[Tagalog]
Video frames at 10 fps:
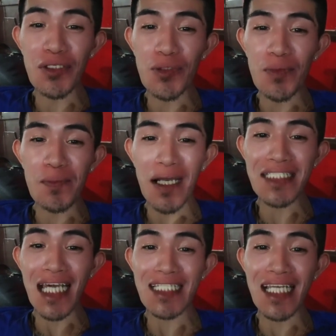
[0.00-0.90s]
din yung may mga
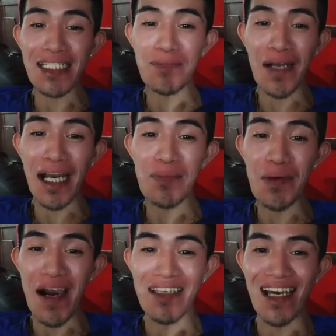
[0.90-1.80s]
sakit nating mga
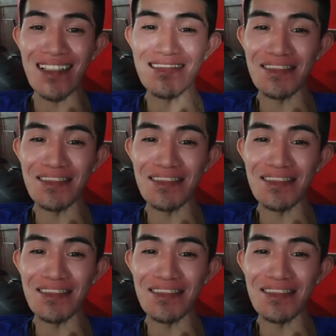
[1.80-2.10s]
kababayan?